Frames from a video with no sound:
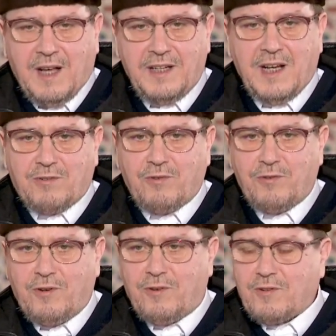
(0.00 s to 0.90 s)
أن
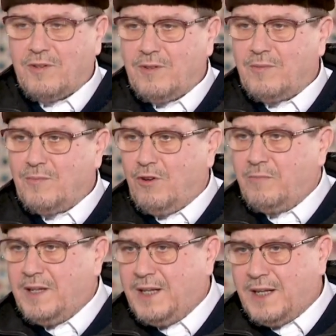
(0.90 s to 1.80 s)
يكونوا
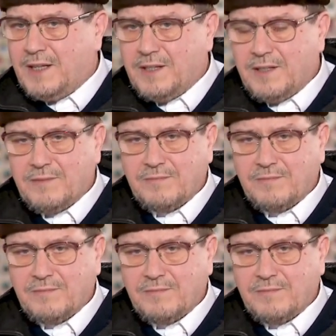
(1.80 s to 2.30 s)
مؤمنين